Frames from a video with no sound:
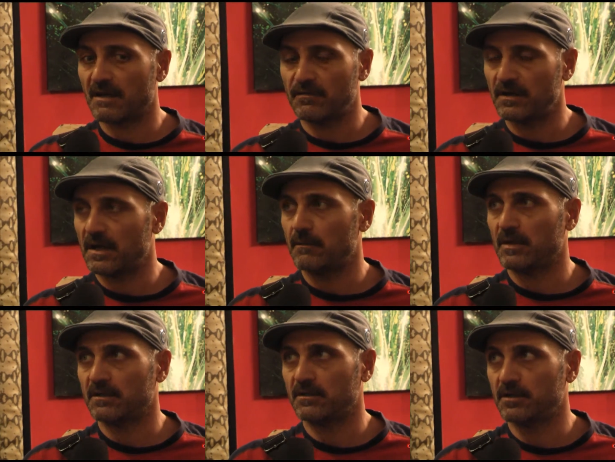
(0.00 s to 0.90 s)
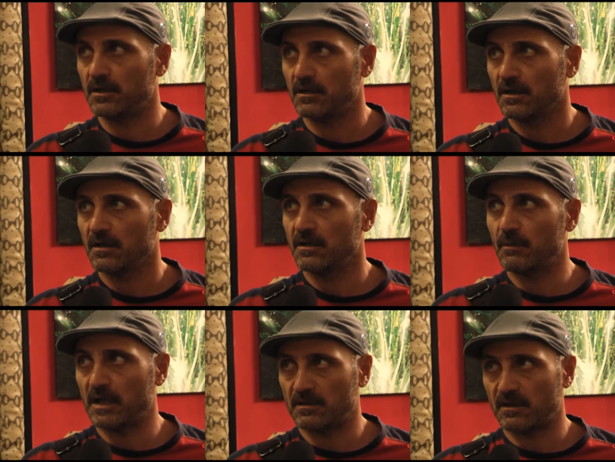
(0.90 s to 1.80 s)
a Firema di
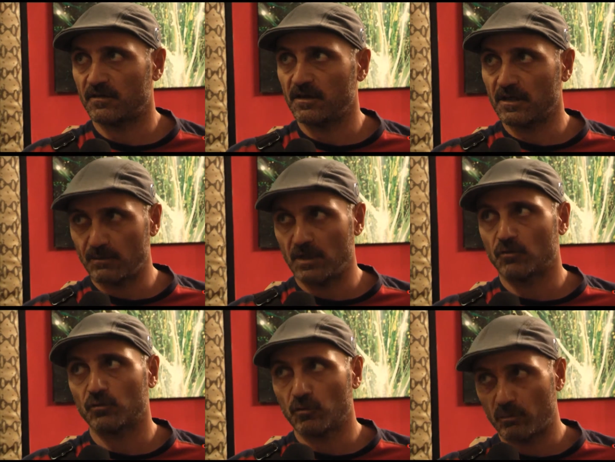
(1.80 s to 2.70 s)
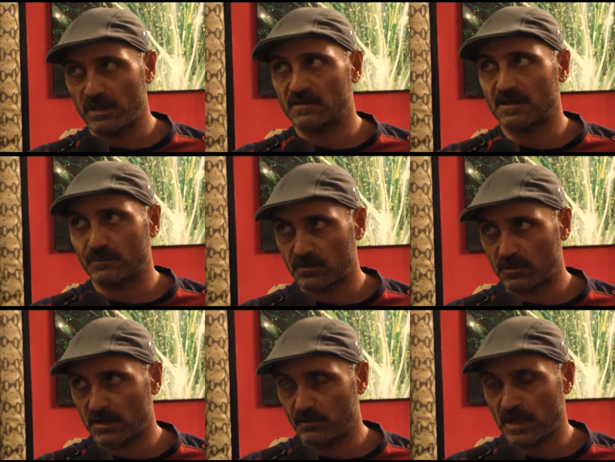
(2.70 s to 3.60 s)
rimettersi in cammino su commessa Metro
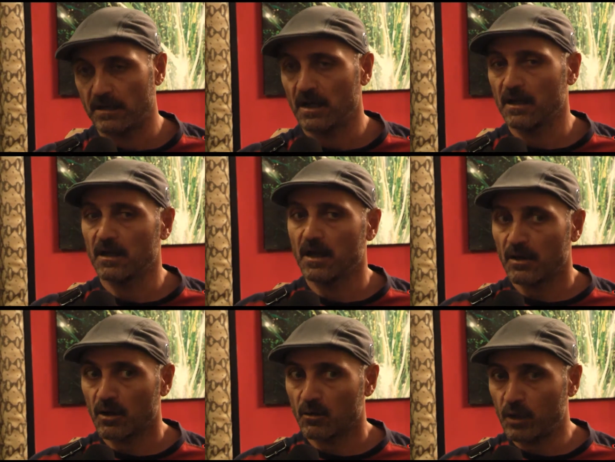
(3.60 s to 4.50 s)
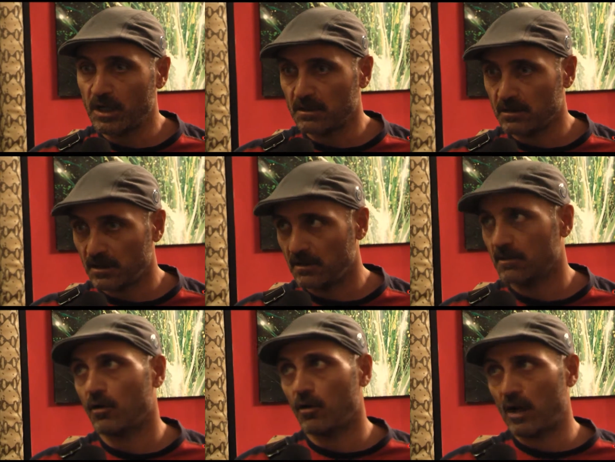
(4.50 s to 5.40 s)
Campania. Quindi
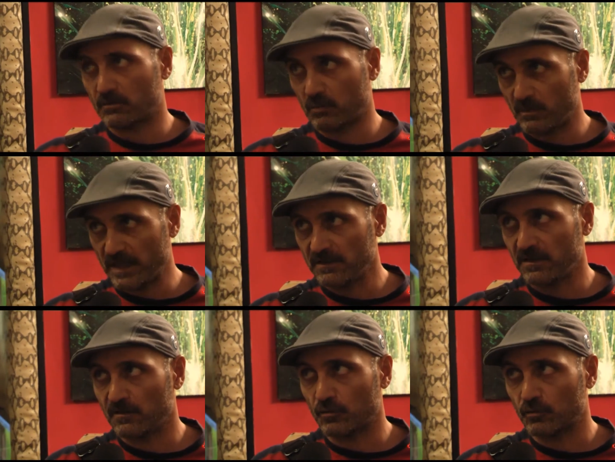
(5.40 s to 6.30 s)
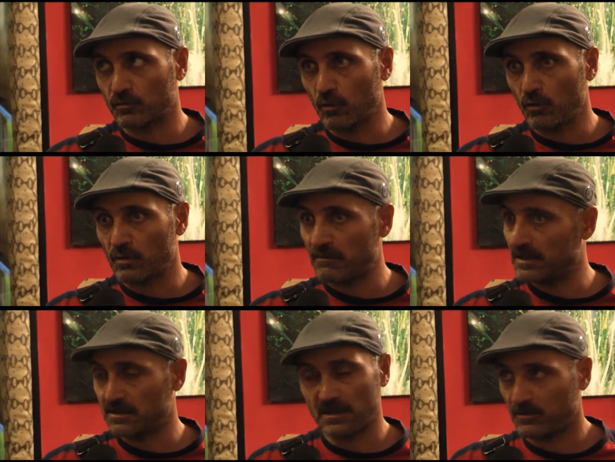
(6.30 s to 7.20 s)
attualmente ne sono solo una
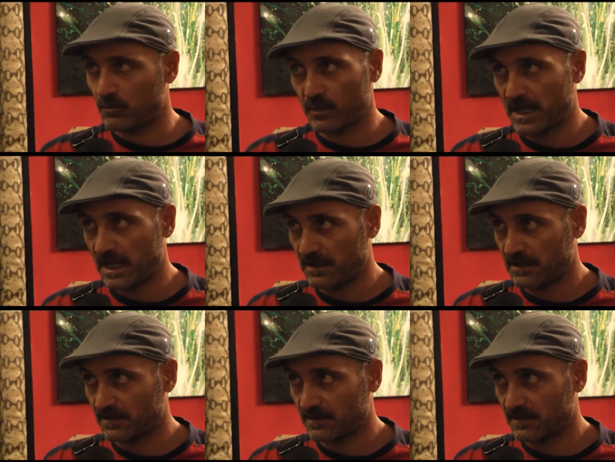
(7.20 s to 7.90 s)
ventina di operai in